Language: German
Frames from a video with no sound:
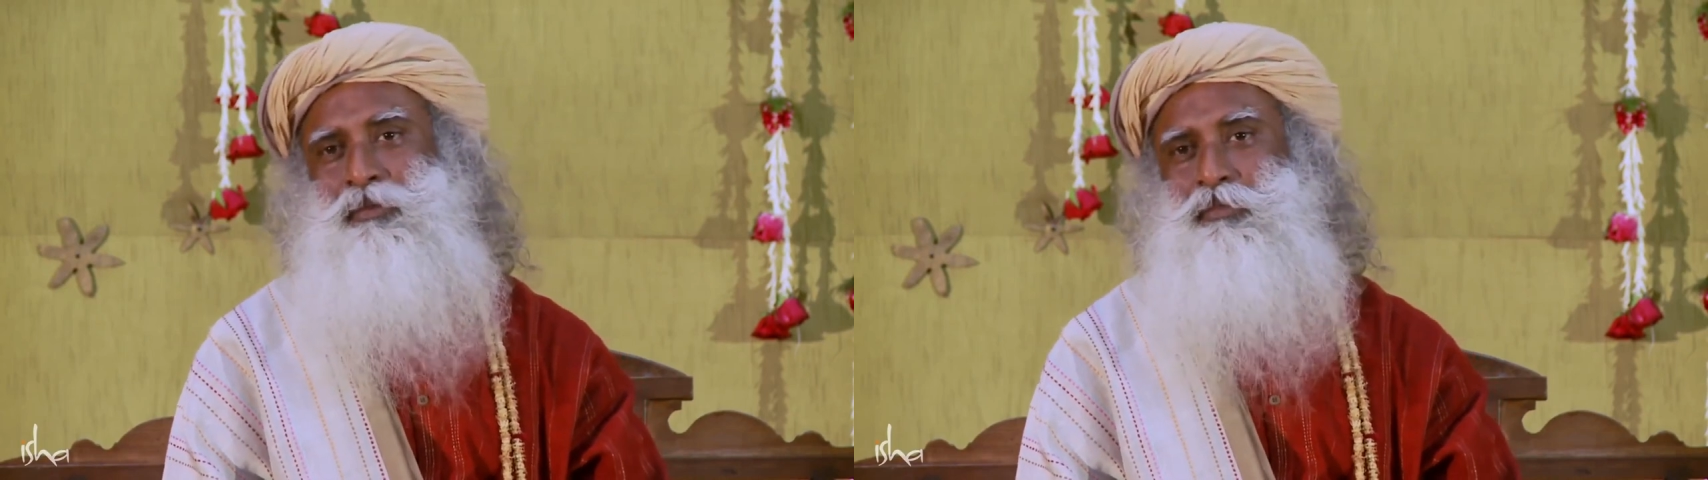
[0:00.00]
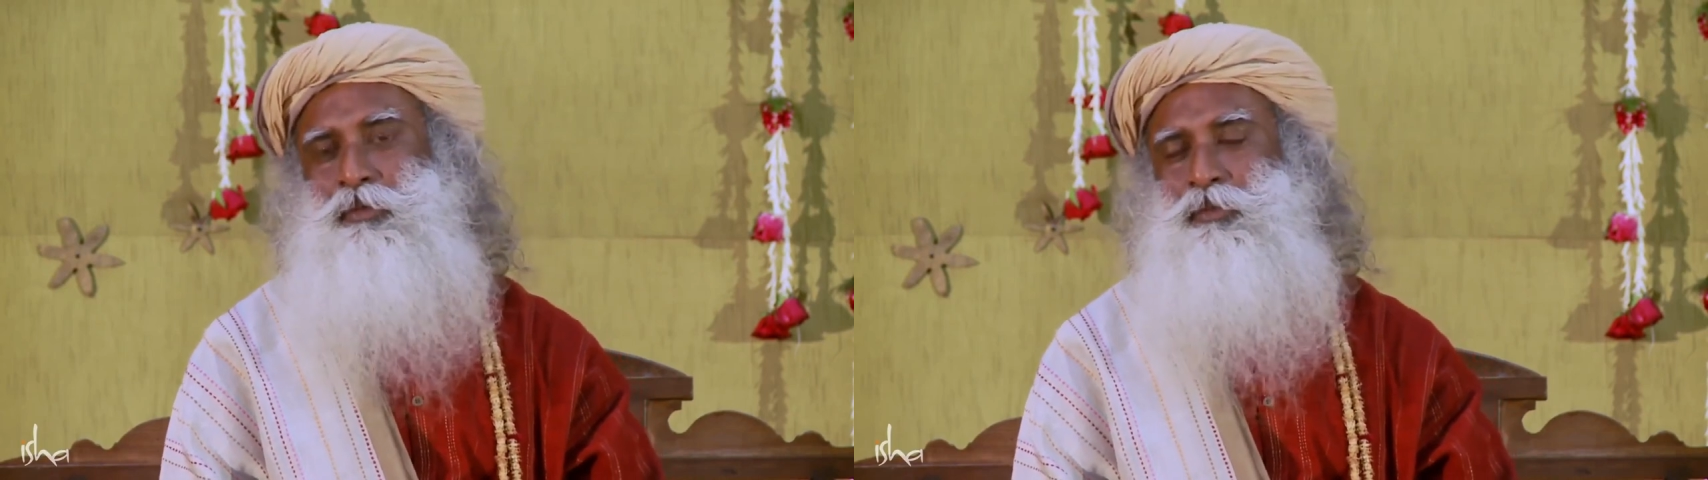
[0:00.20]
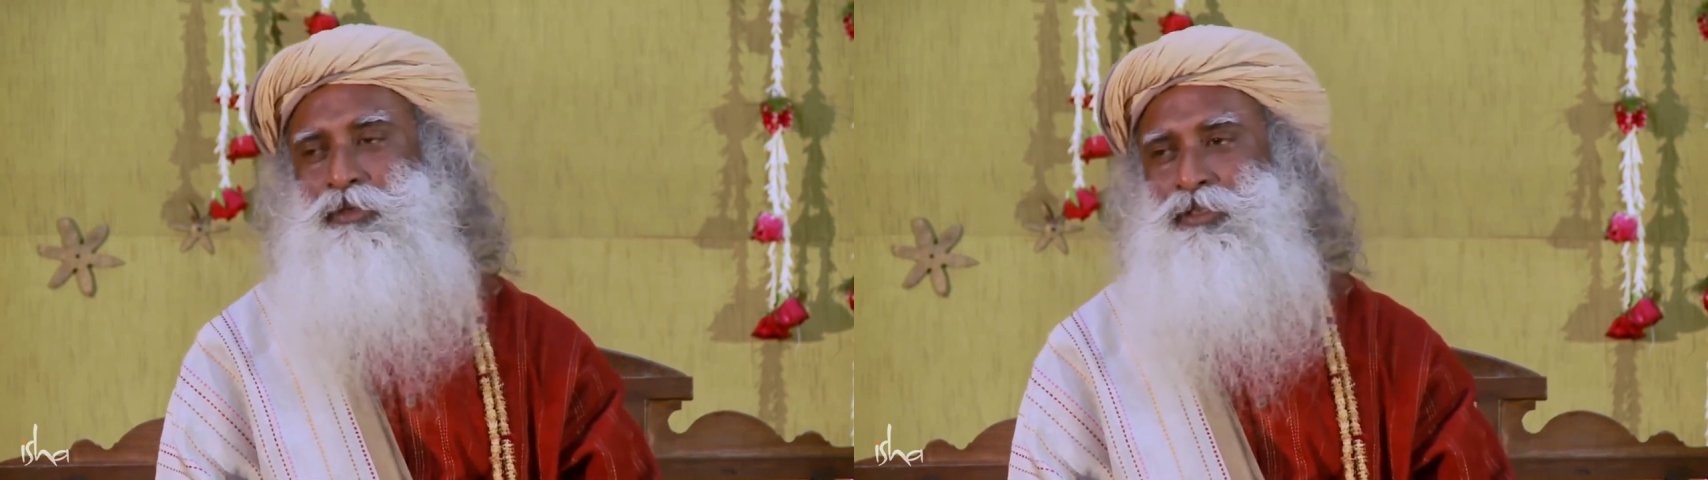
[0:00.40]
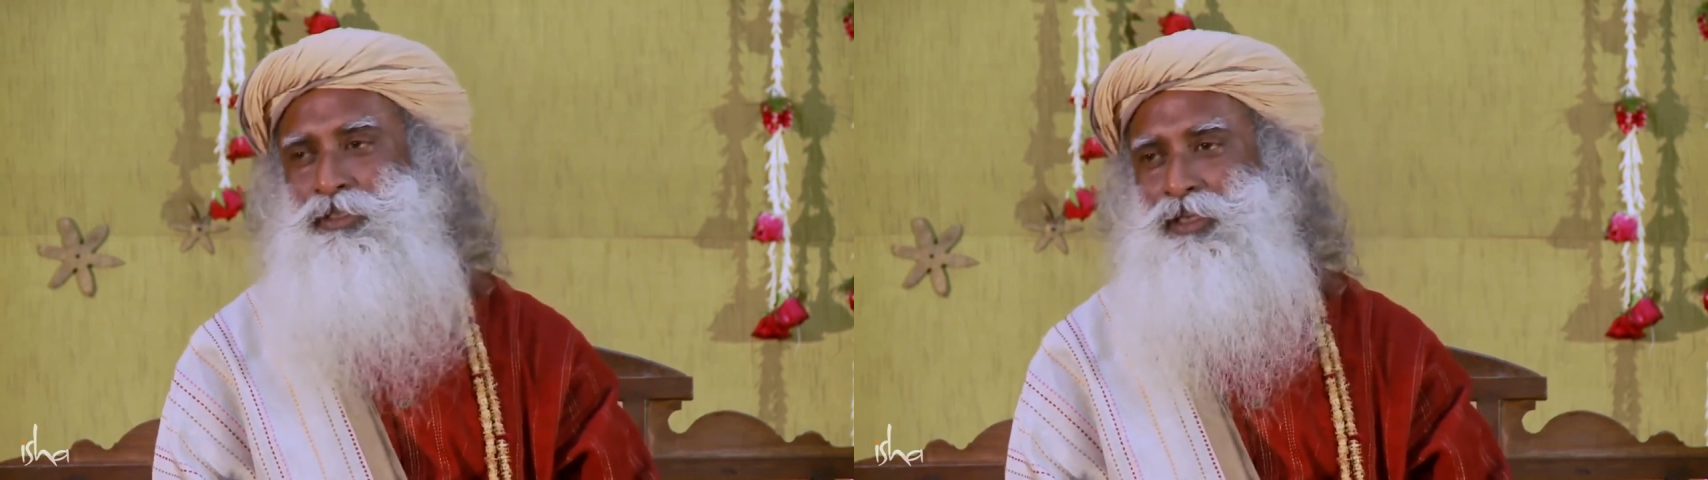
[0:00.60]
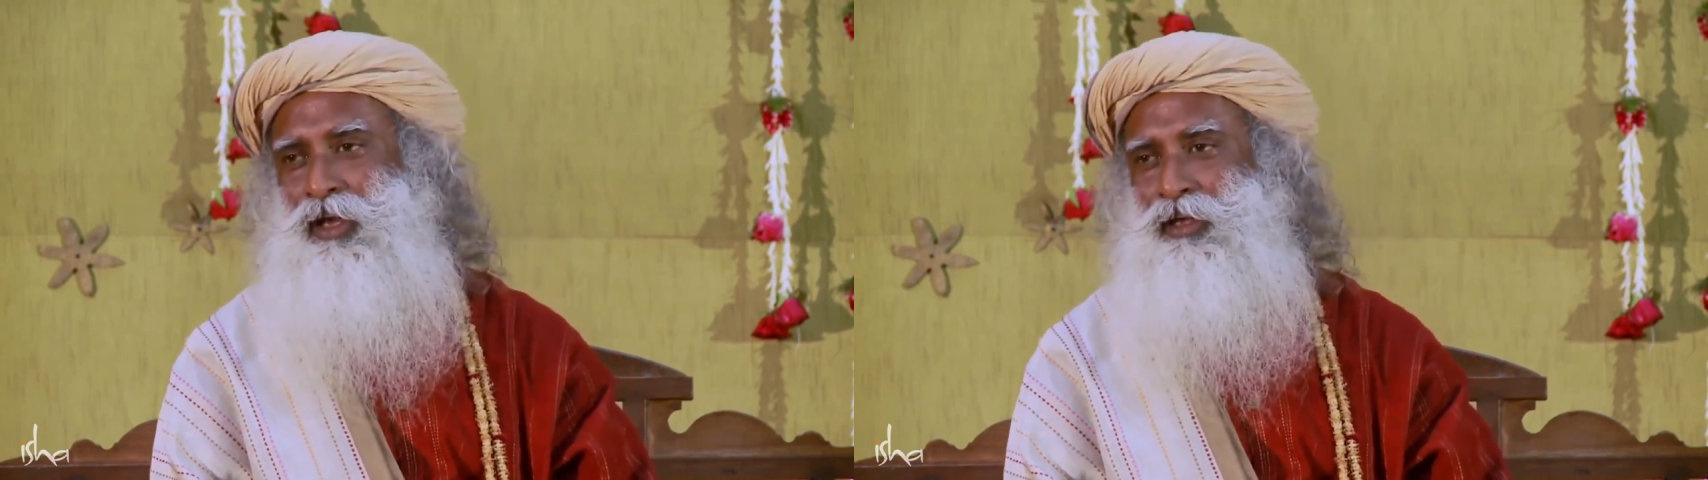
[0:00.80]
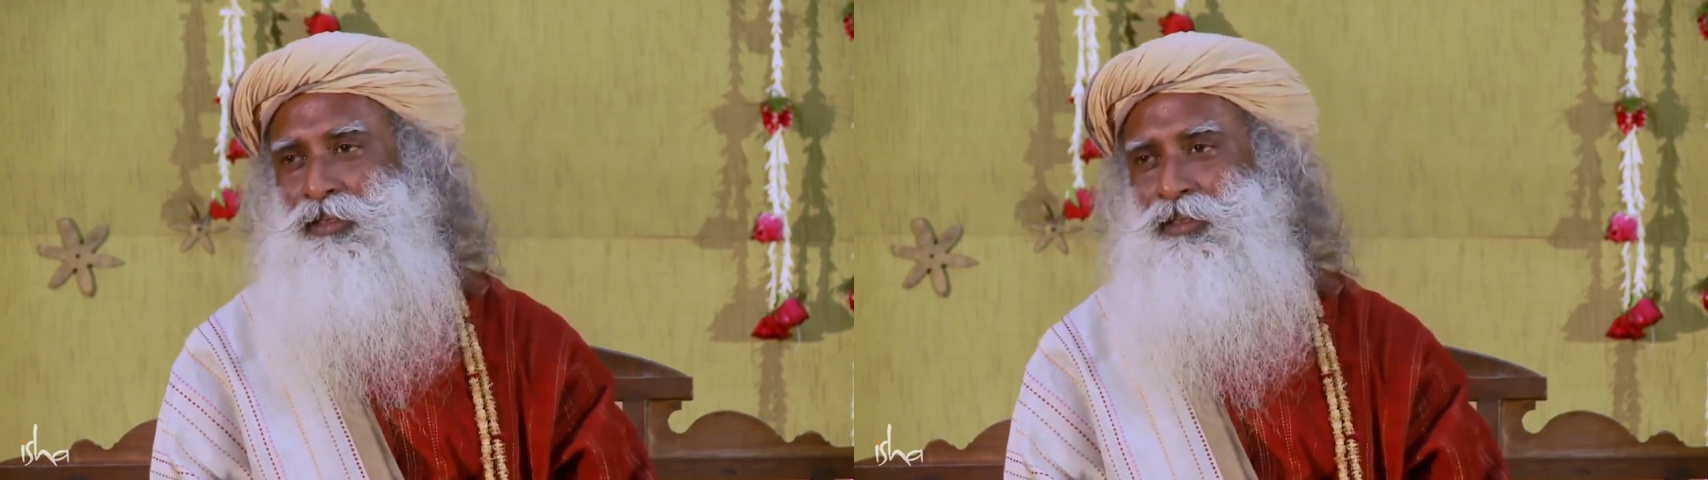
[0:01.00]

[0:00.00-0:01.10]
entscheiden manche